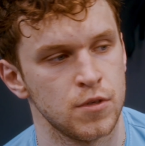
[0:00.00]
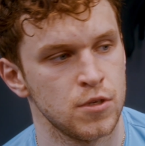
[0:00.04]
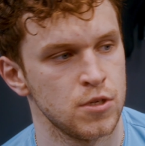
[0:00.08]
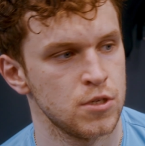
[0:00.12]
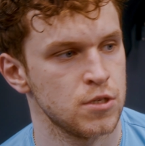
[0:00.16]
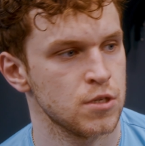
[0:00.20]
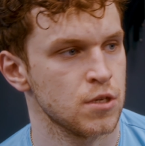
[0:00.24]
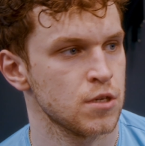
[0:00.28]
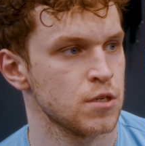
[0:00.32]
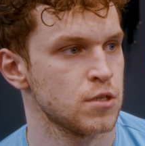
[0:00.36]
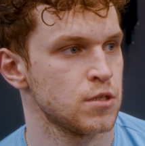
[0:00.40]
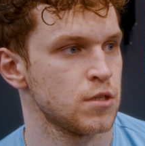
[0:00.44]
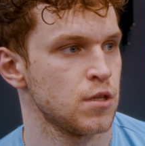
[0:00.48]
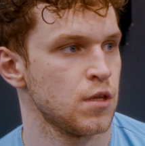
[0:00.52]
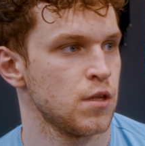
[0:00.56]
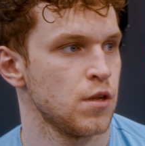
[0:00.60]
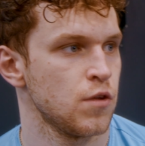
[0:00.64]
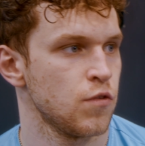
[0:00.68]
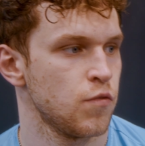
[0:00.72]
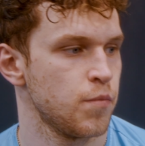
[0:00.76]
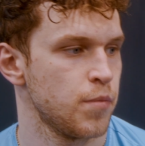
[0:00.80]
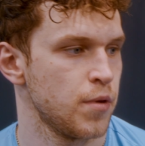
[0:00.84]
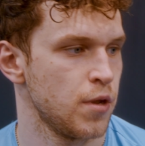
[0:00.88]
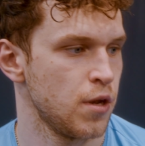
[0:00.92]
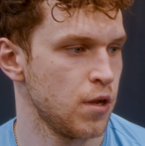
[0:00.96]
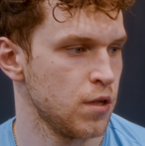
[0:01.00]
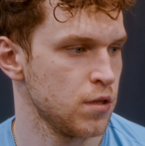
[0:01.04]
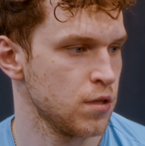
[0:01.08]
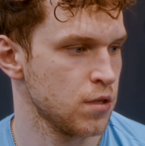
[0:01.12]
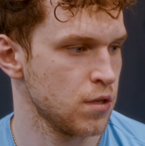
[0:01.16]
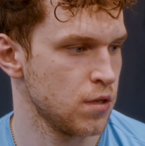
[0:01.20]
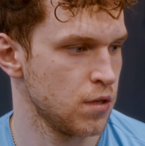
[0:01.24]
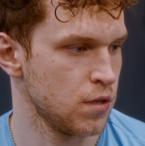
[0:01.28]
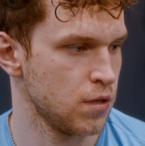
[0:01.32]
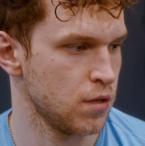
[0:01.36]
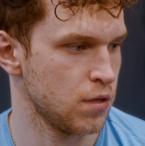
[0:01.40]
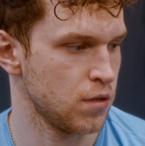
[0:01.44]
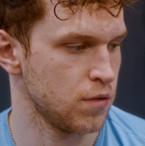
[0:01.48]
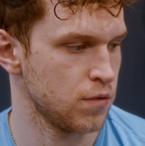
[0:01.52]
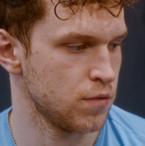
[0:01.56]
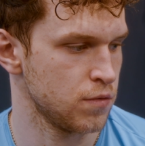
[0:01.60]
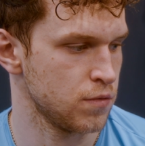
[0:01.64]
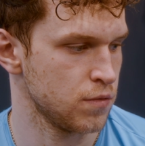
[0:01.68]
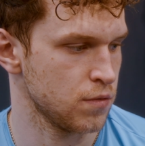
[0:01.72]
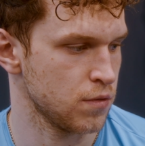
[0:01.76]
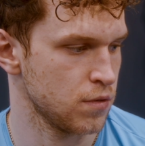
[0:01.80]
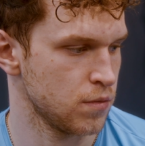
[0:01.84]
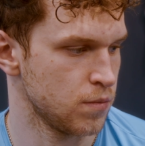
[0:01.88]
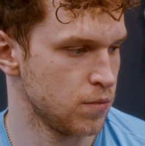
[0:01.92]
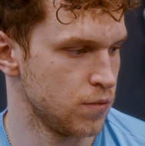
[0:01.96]
физическое состояние в порядке,
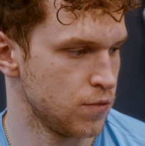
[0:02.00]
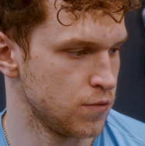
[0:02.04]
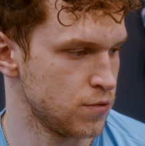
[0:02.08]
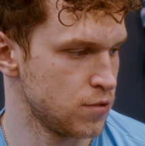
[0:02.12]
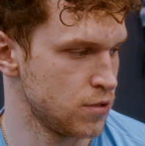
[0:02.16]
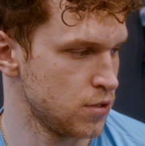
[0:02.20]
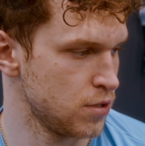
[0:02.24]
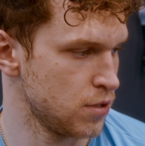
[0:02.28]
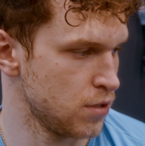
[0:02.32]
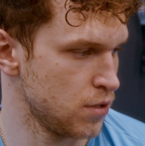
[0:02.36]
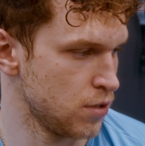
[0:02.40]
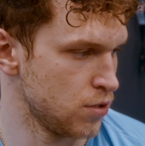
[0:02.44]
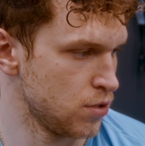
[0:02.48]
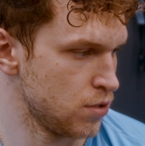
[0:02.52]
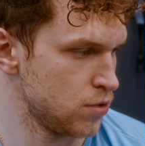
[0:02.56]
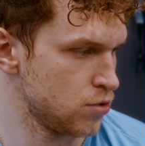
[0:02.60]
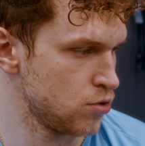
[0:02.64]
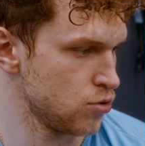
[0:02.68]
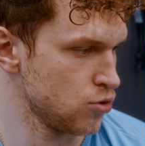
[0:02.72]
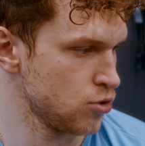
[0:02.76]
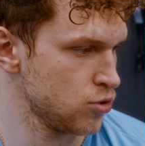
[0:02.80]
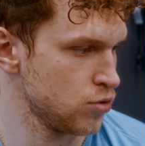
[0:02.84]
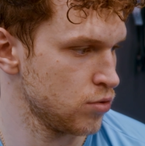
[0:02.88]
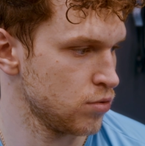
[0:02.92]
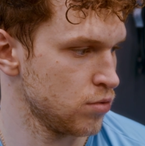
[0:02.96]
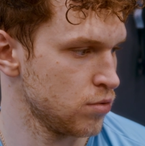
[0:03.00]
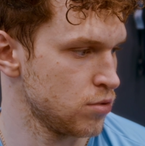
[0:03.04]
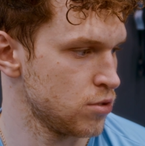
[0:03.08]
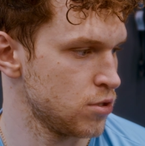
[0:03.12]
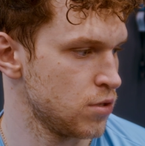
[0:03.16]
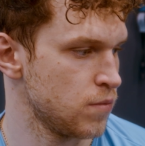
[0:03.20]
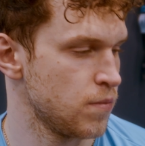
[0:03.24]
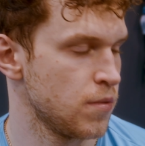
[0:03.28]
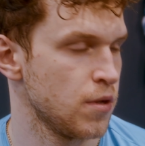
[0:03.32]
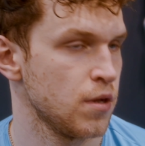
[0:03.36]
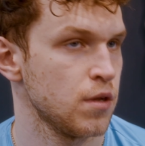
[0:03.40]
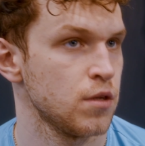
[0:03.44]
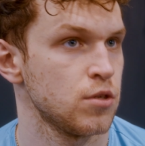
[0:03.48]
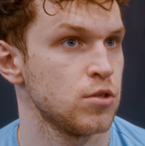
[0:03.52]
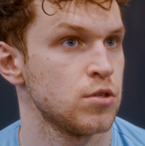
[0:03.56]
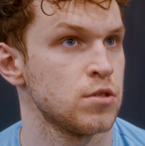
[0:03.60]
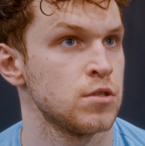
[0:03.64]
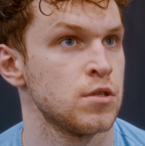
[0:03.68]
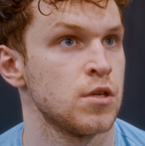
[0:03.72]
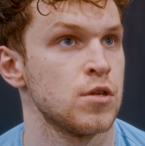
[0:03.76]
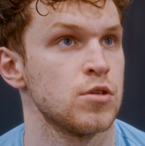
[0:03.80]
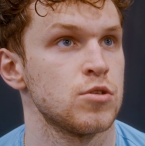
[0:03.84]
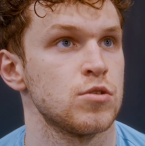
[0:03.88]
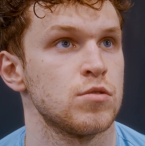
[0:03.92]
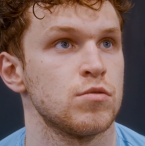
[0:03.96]
все чувствуют себя,
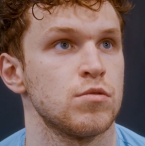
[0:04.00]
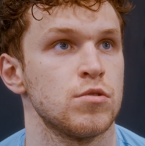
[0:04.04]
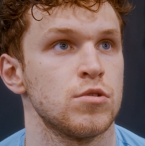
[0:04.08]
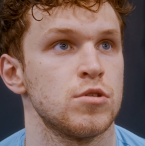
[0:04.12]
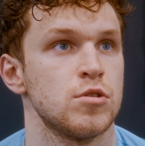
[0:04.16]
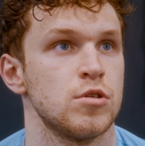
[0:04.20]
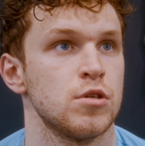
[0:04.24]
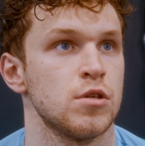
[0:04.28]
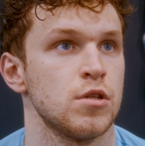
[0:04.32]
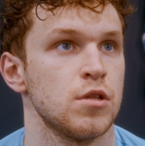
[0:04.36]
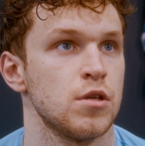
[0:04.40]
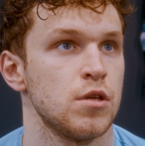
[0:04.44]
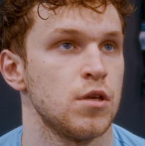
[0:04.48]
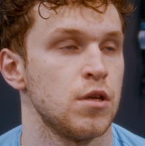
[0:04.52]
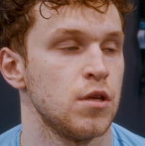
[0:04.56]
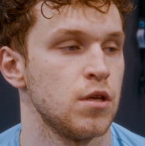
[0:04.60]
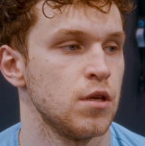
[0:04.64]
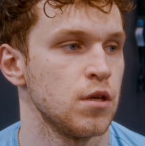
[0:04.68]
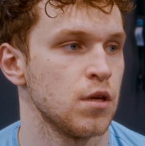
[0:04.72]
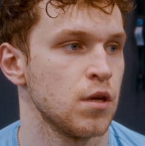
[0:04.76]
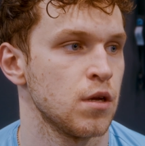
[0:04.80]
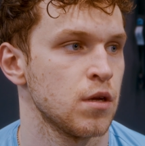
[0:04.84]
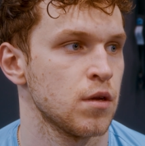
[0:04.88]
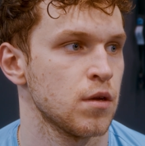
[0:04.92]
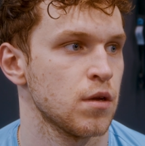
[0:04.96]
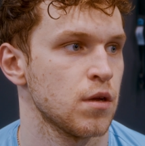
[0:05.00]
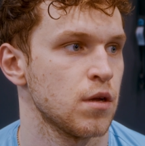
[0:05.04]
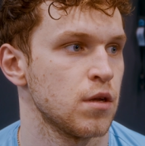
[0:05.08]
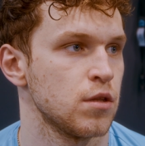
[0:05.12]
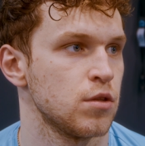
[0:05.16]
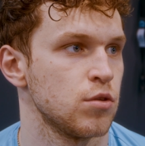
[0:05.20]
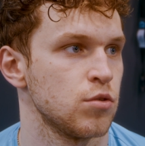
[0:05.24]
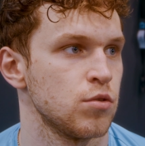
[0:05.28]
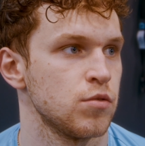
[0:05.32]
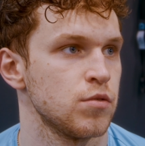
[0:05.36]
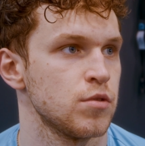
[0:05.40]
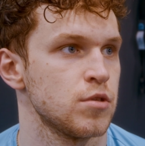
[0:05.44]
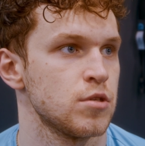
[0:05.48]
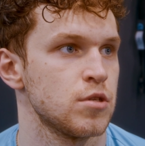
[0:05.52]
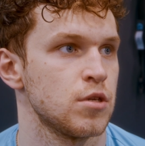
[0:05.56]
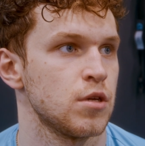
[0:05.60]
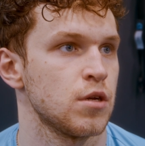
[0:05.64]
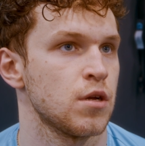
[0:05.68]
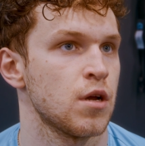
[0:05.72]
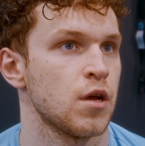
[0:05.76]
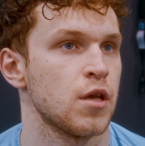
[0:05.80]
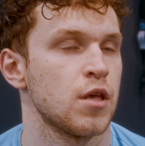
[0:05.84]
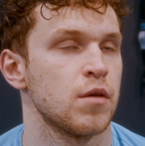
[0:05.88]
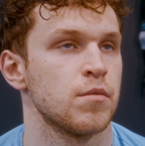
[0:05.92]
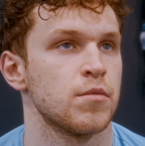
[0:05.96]
знают свое тело и готовятся,
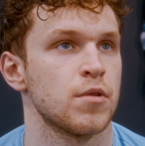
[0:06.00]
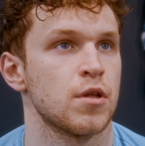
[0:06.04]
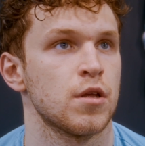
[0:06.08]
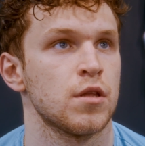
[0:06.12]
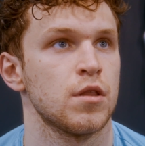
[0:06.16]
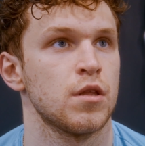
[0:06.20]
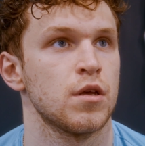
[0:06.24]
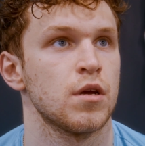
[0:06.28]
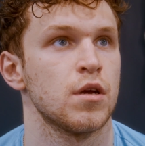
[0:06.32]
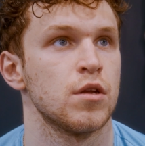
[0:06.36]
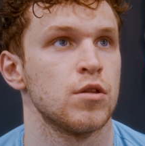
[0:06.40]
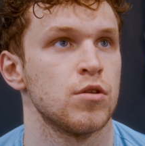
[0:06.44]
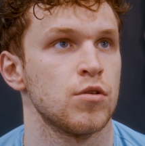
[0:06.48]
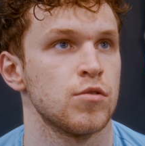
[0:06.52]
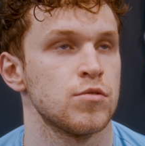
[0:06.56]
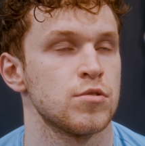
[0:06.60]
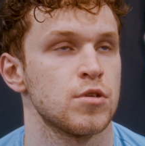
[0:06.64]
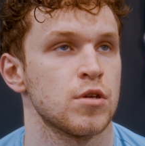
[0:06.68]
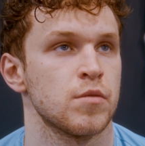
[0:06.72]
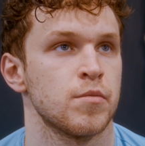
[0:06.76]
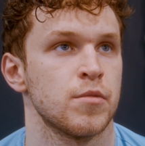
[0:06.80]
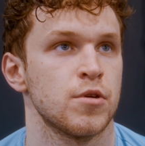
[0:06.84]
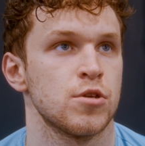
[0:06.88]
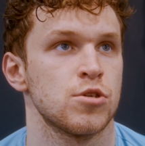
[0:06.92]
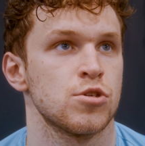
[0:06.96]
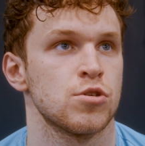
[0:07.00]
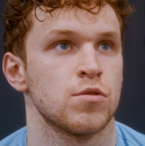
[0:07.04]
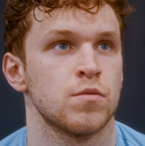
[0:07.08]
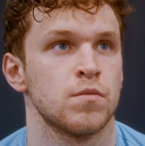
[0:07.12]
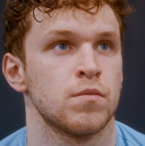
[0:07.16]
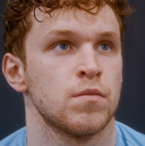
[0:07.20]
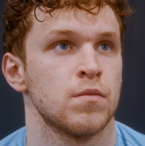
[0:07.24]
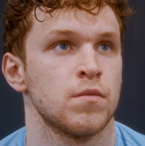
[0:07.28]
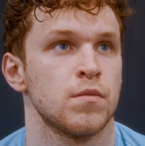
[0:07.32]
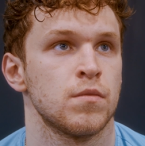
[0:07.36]
как им надо, готовятся к матчу.